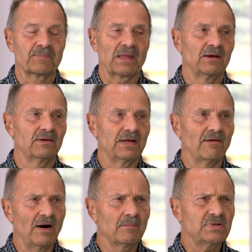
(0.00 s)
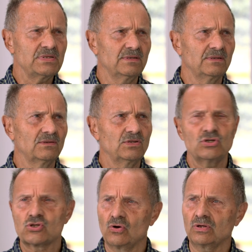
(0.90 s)
Äh, er war ein bisschen, nicht
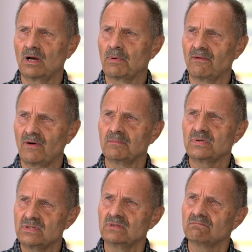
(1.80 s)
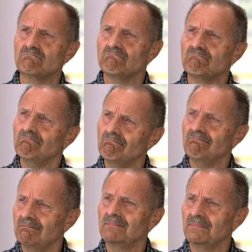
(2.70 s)
geschockt, aber er war ein bisschen
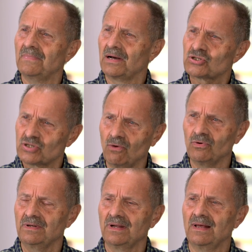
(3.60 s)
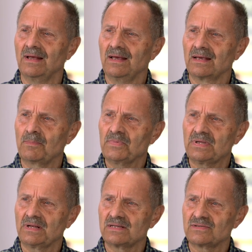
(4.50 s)
erstaunt. Ich habe mich
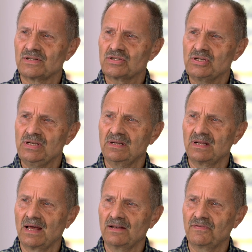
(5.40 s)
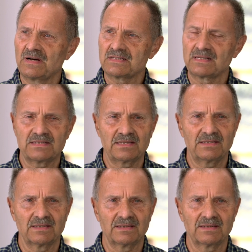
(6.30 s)
dann also entschieden in der Endphase, dass
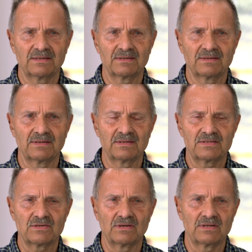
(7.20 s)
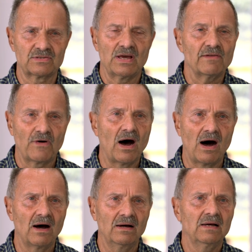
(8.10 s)
ich äh, äh zu, zur
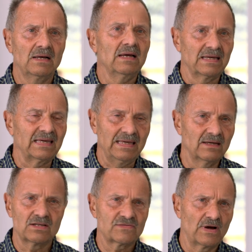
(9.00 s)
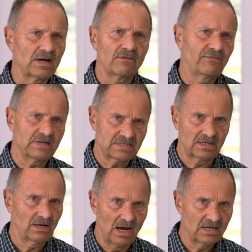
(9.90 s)
NVA gehe. Das war ja fast
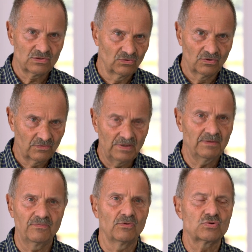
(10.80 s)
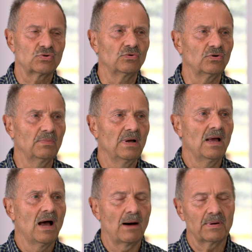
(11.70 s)
klar so irgendwie vom Studium.
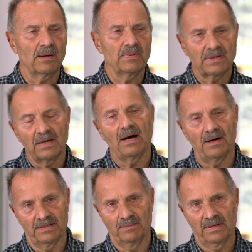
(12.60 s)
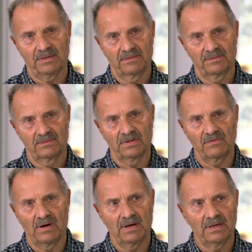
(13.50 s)
Aber ich habe ja drei Jahre gemacht. Und ich
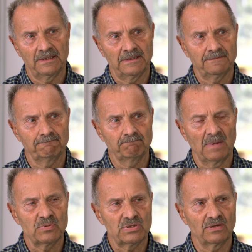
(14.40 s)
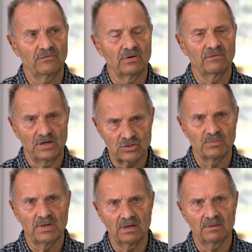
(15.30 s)
ähm, habe mich dann für einen
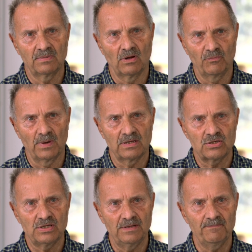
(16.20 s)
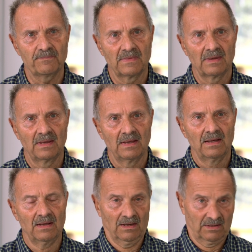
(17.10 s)
Fallschirmlaufbahn entschieden.
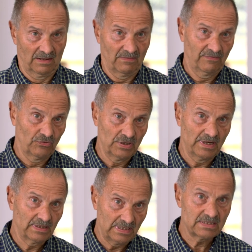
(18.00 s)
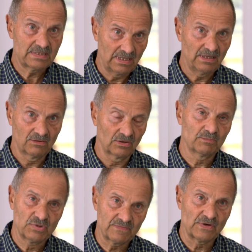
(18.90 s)
Da war vorher der GST, dort
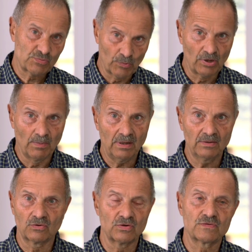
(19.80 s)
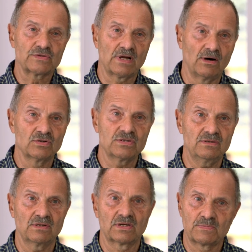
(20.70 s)
mussten wir Sprünge machen, in Königs da
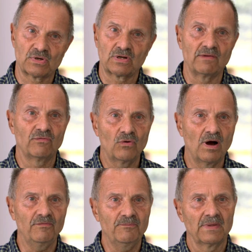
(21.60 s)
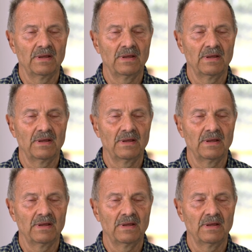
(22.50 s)
gibt es einen kleinen Flughafen.